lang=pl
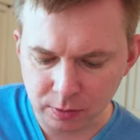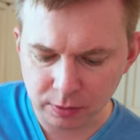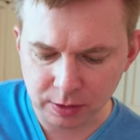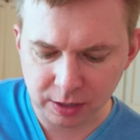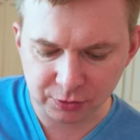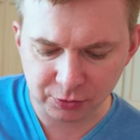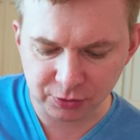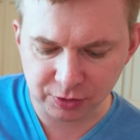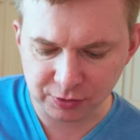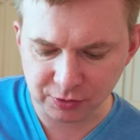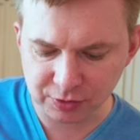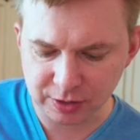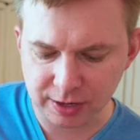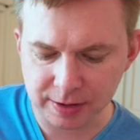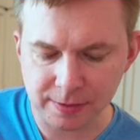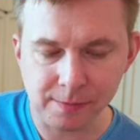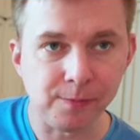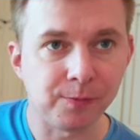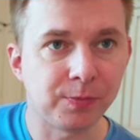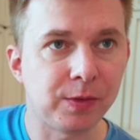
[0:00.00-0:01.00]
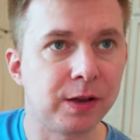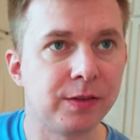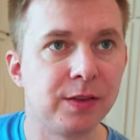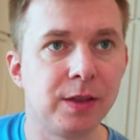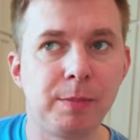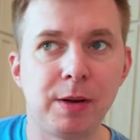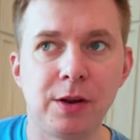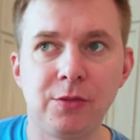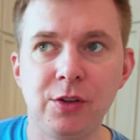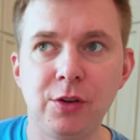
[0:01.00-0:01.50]
Jajeczniczka jak
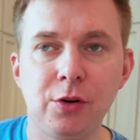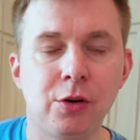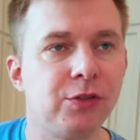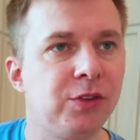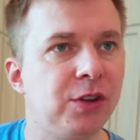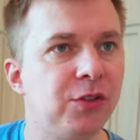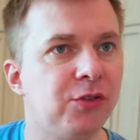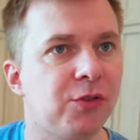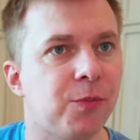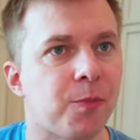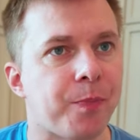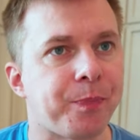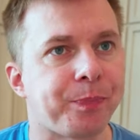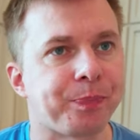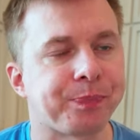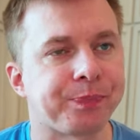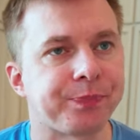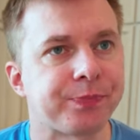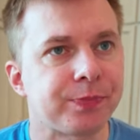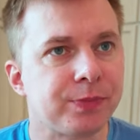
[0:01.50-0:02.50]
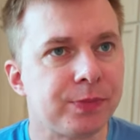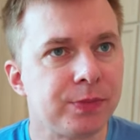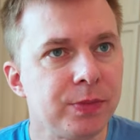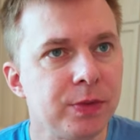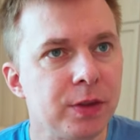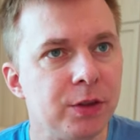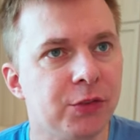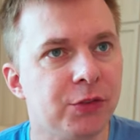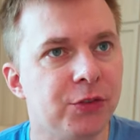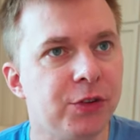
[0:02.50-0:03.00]
najbardziej, chociaż
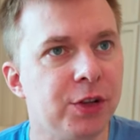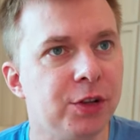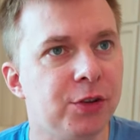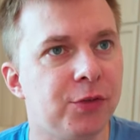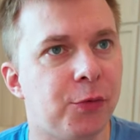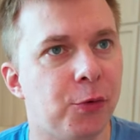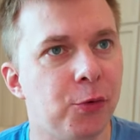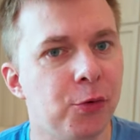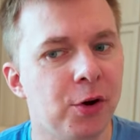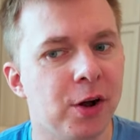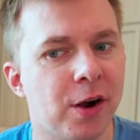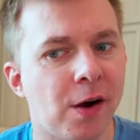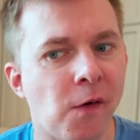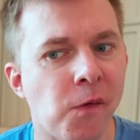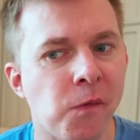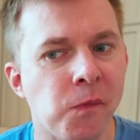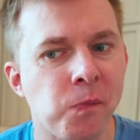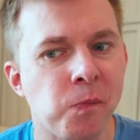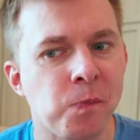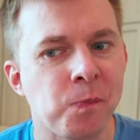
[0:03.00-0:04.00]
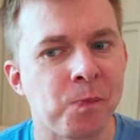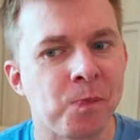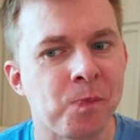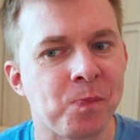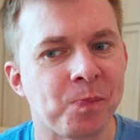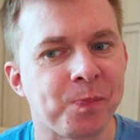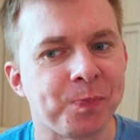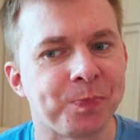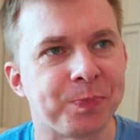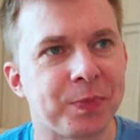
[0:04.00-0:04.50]
z tych dwóch
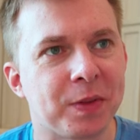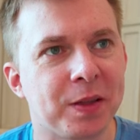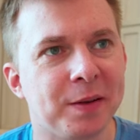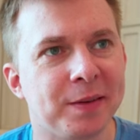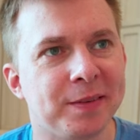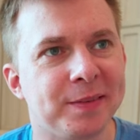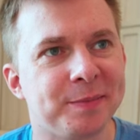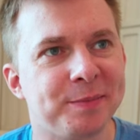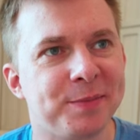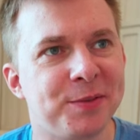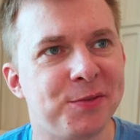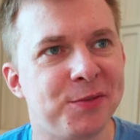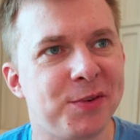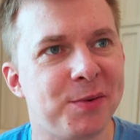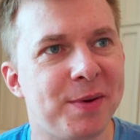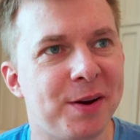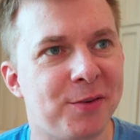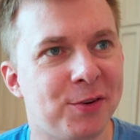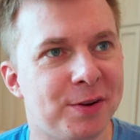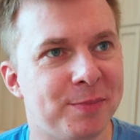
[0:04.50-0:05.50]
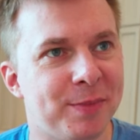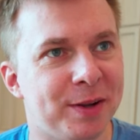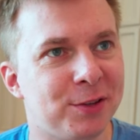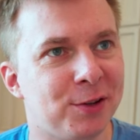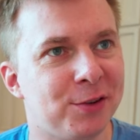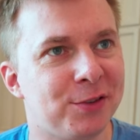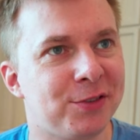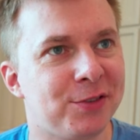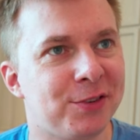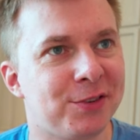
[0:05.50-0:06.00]
bym wybrał chyba
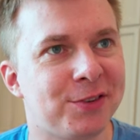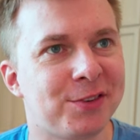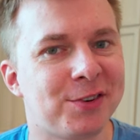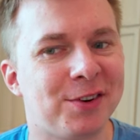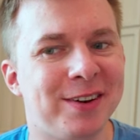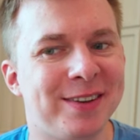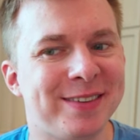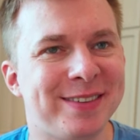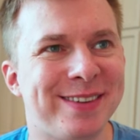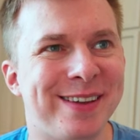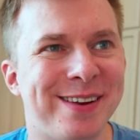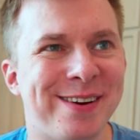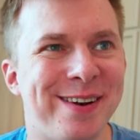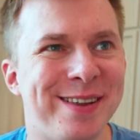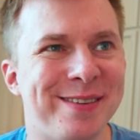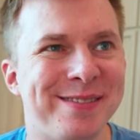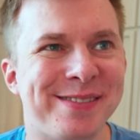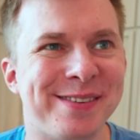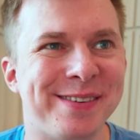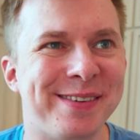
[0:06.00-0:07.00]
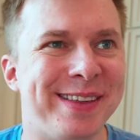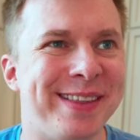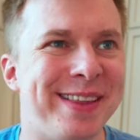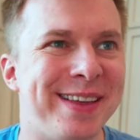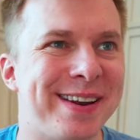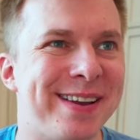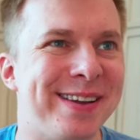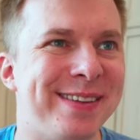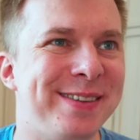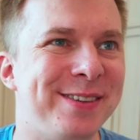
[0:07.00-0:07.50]
to, co z cholesterolem, to
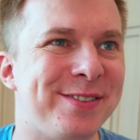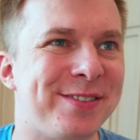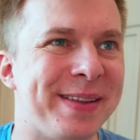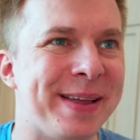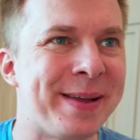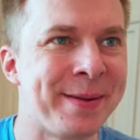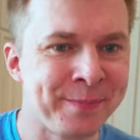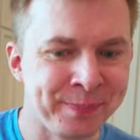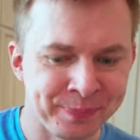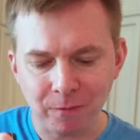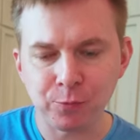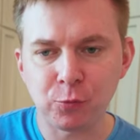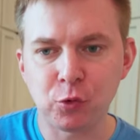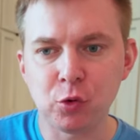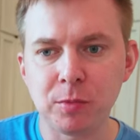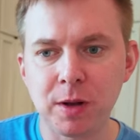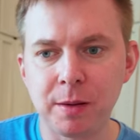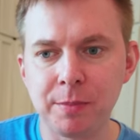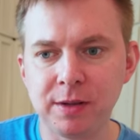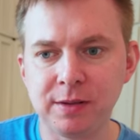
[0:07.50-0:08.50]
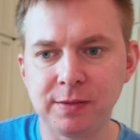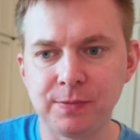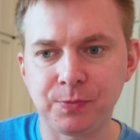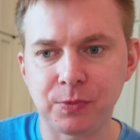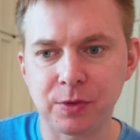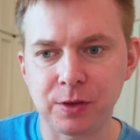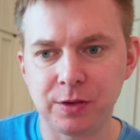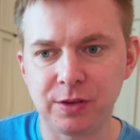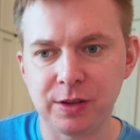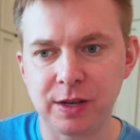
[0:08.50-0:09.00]
energetyczne. Tu mamy
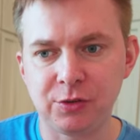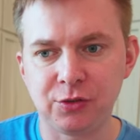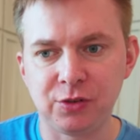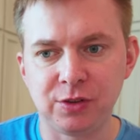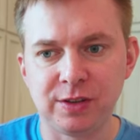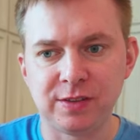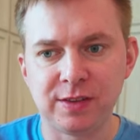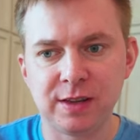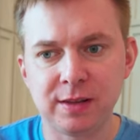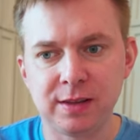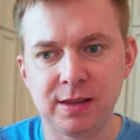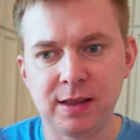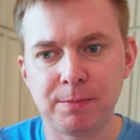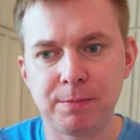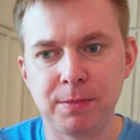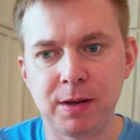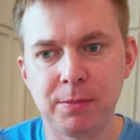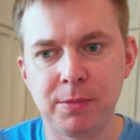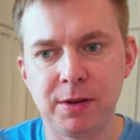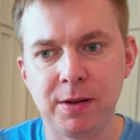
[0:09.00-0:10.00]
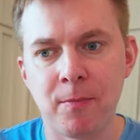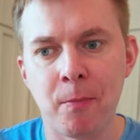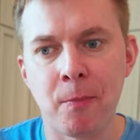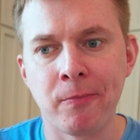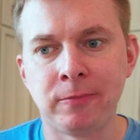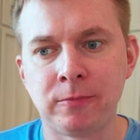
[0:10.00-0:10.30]
z jajecznicę, tam mamy